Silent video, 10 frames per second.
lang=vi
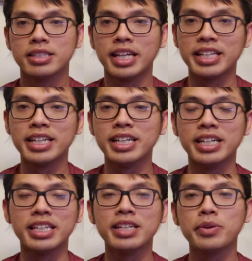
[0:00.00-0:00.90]
và những
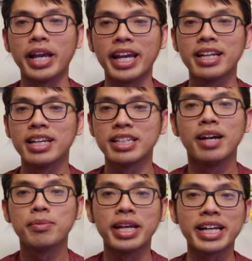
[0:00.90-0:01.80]
người như chú ngạn thì
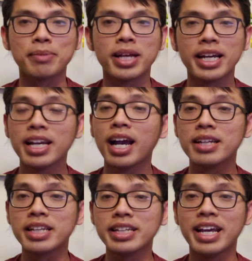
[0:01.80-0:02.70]
không đề cập tới
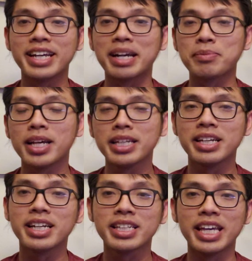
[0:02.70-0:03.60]
ha chỉ đề cập tới
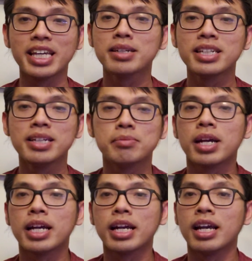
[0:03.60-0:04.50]
những cái chuyện như
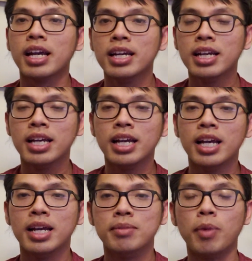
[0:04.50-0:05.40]
mà
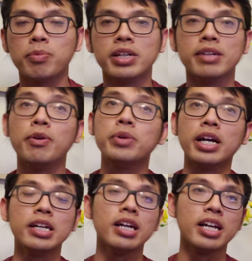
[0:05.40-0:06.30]
một người phụ
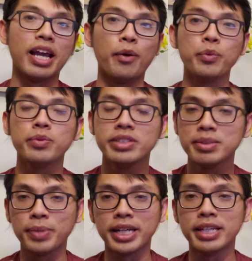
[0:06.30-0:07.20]
nữ ở lậu
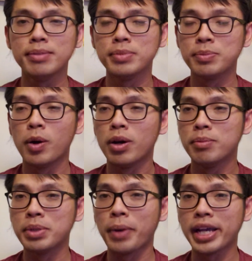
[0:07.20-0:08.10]
nước Mỹ
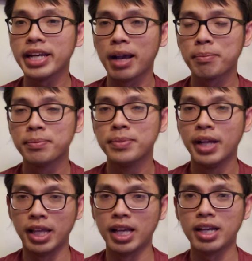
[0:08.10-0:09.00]
14, 17 năm
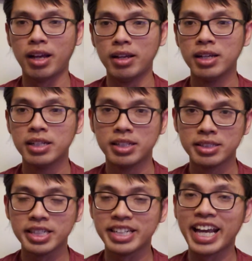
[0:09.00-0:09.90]
à,
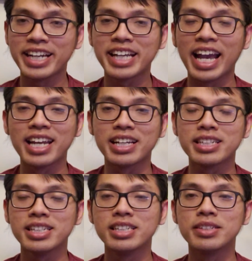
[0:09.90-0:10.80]
tức là đáng lý ra là cái
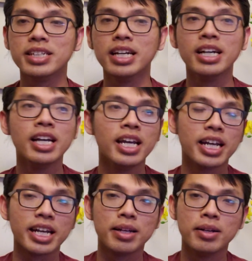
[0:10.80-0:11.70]
người ờ,
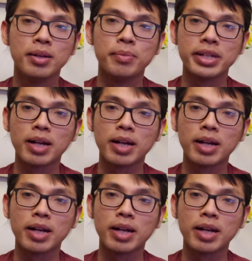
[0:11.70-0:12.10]
mình